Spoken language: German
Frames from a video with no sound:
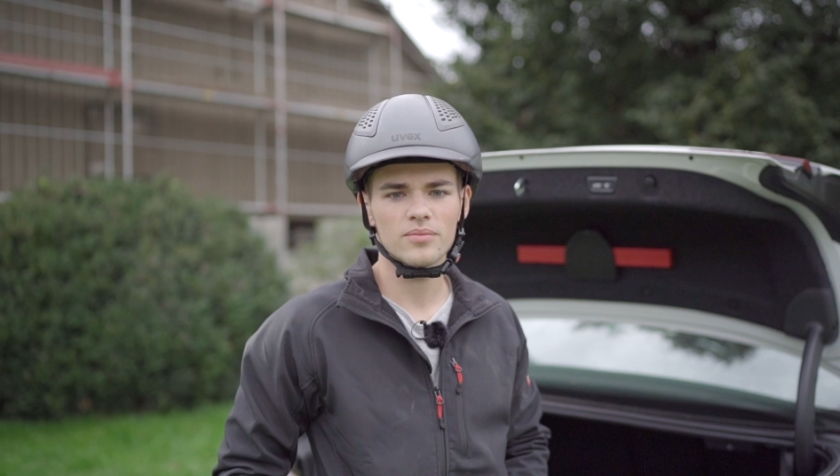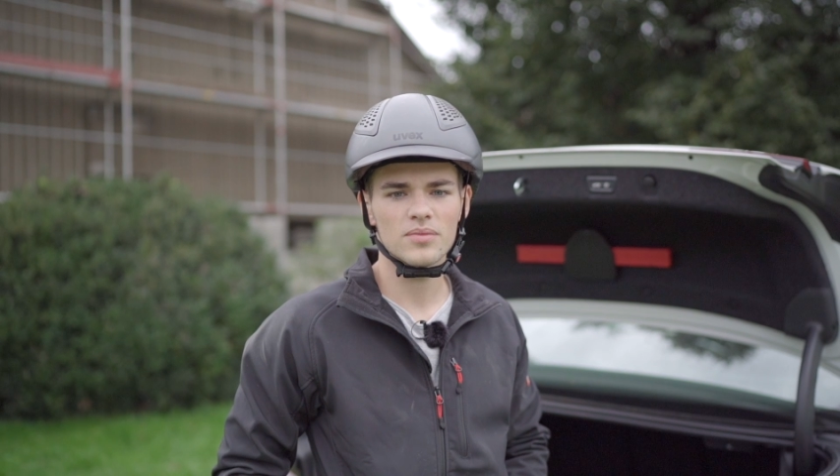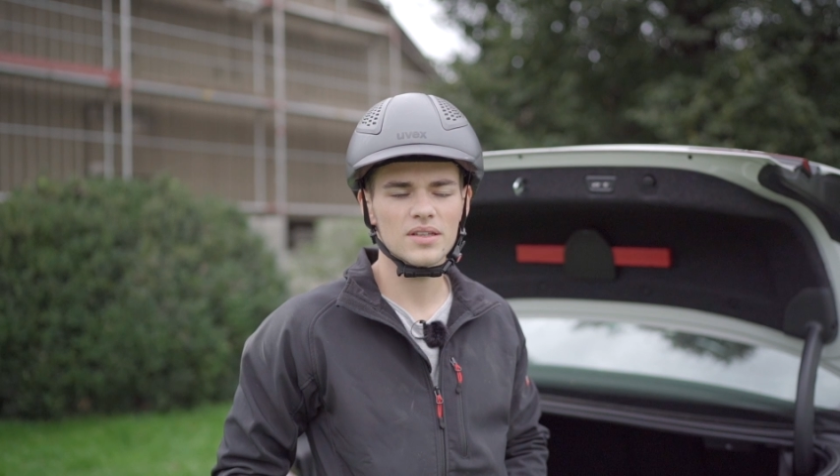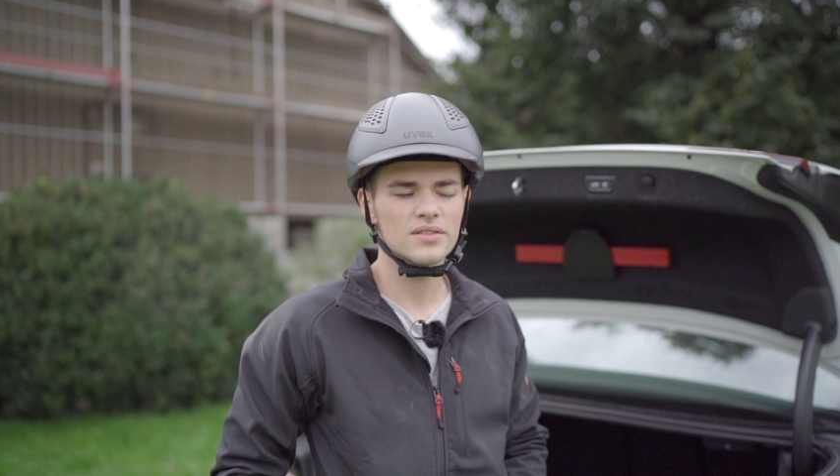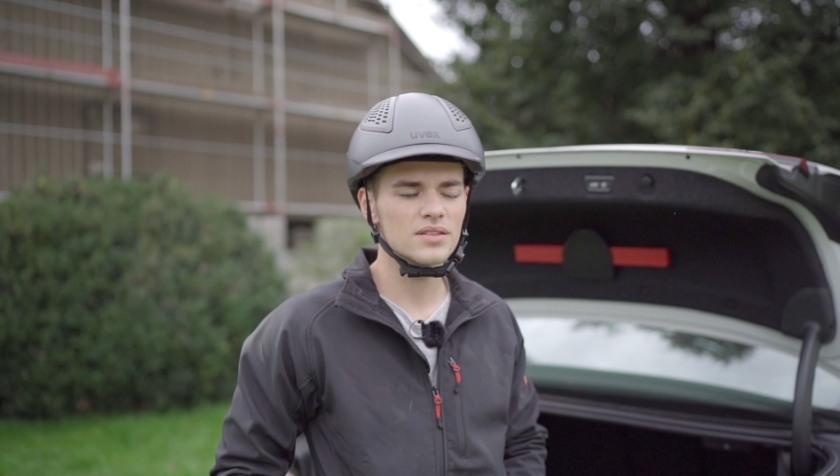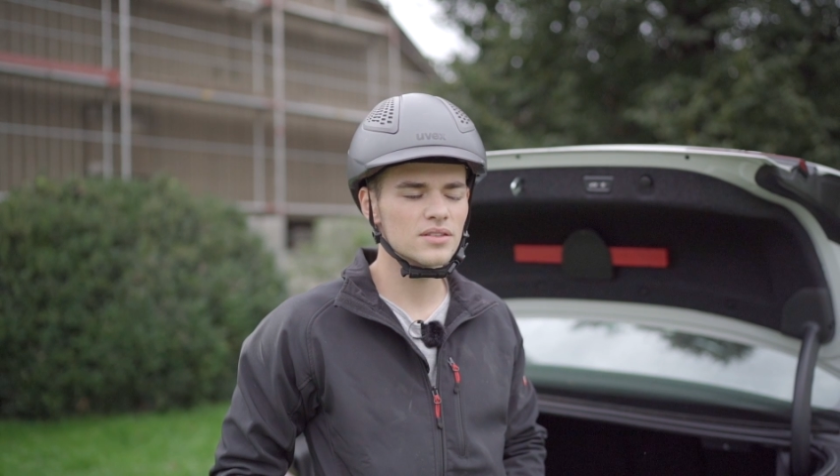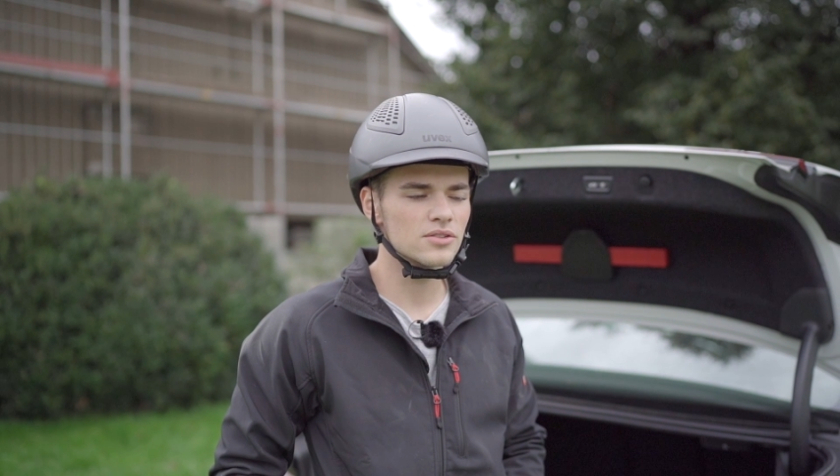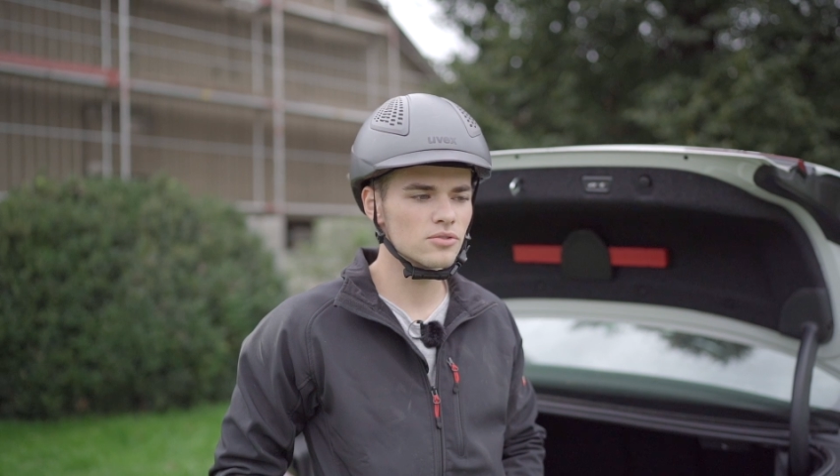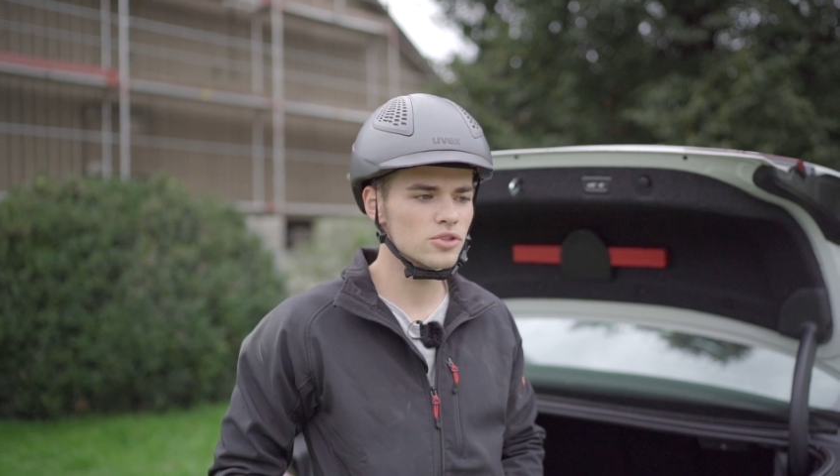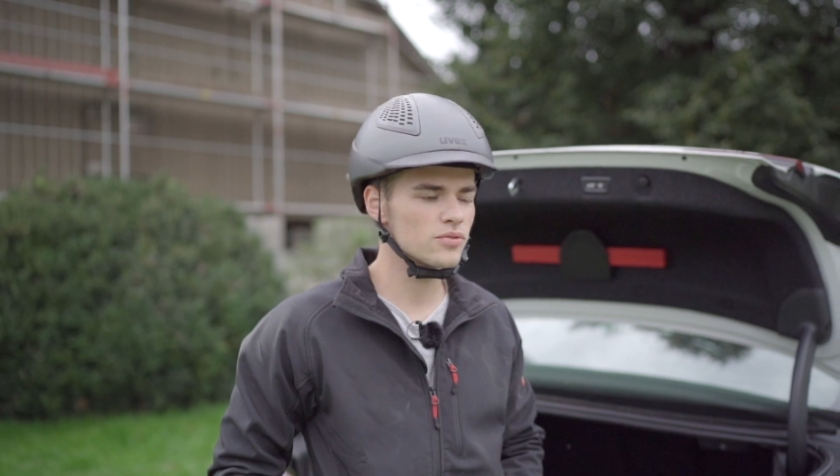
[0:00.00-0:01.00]
Mir ist
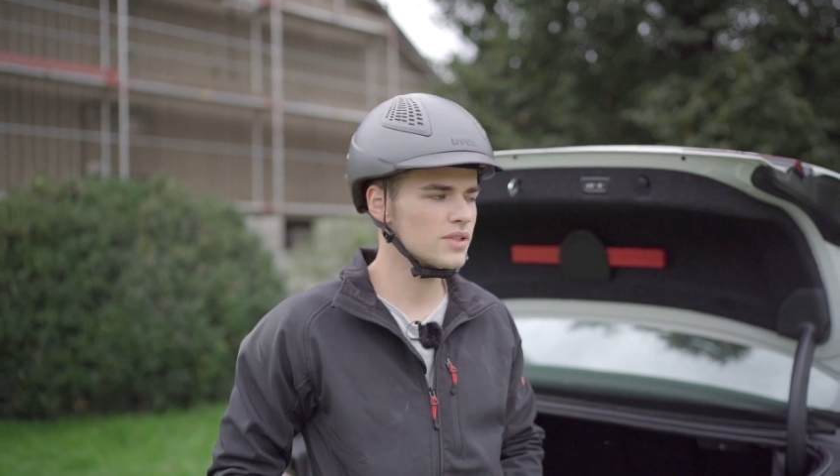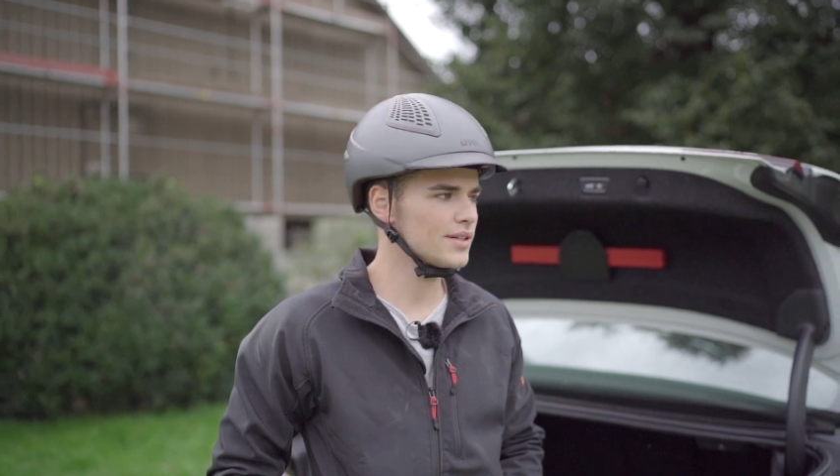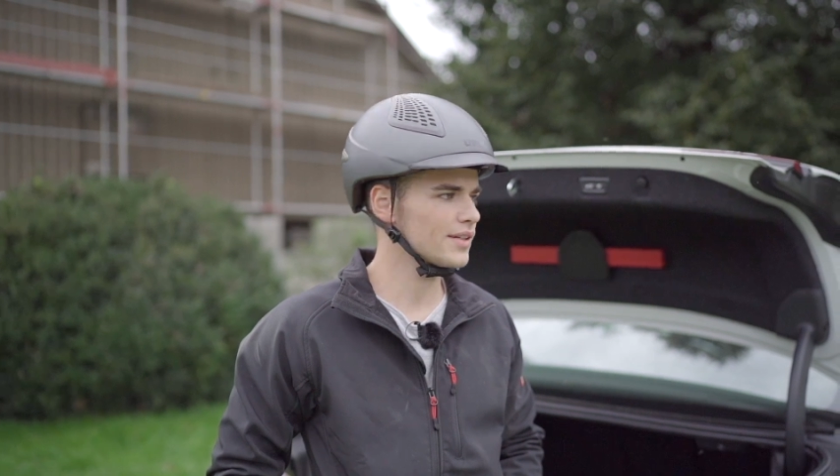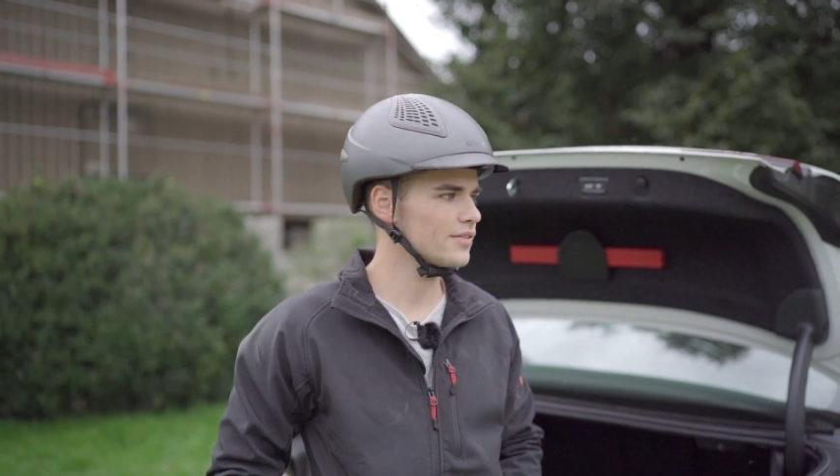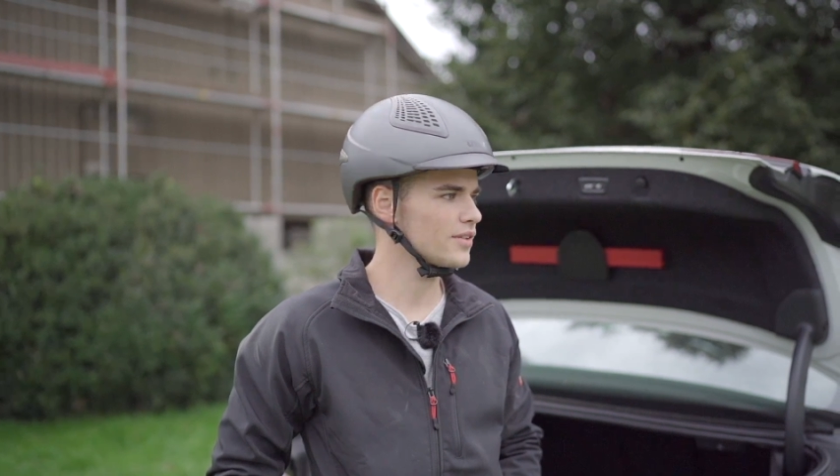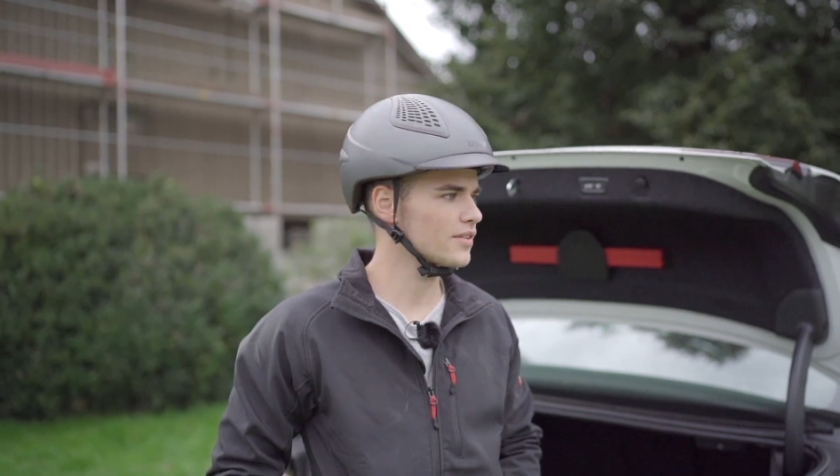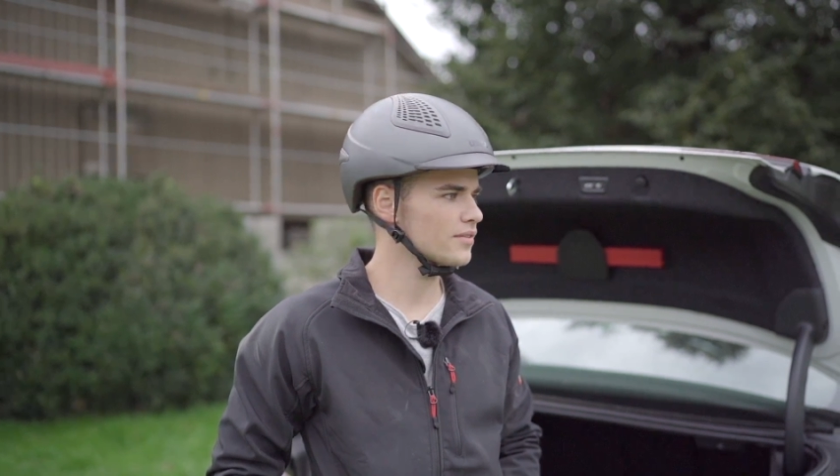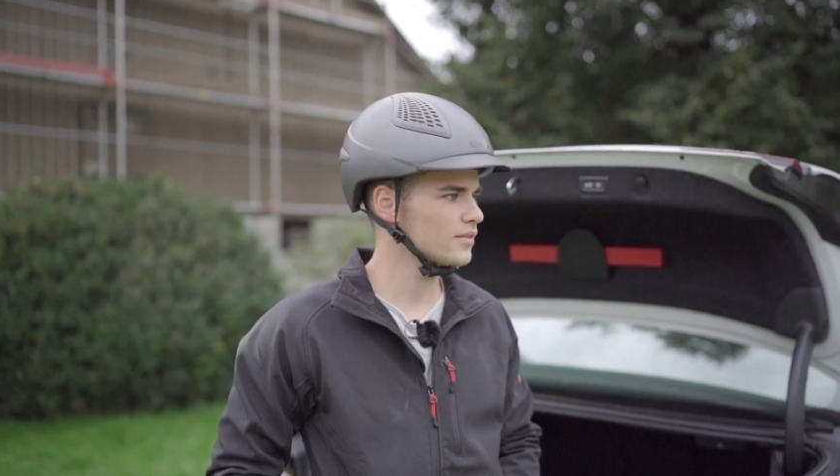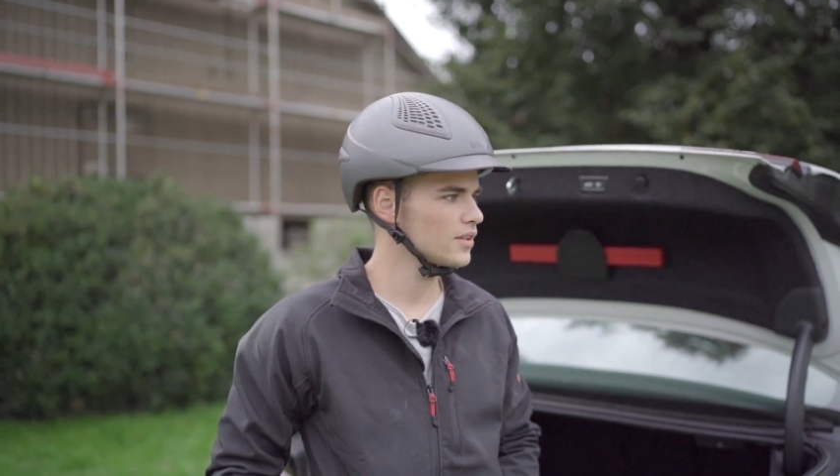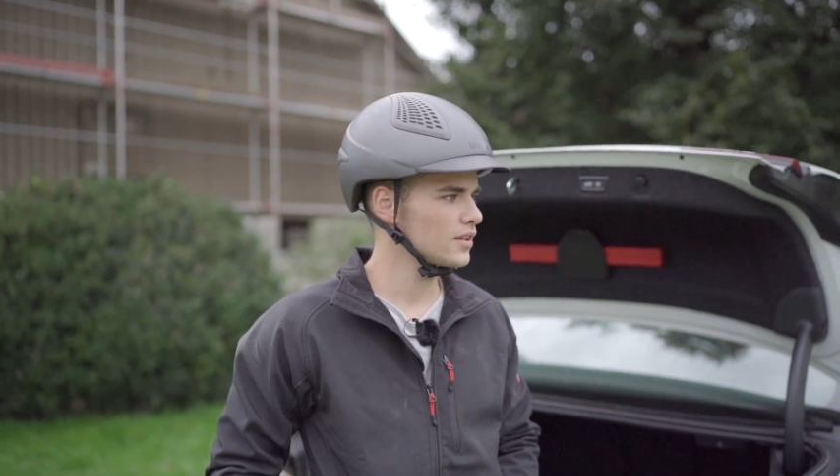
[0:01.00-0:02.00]
so schwindlig gewesen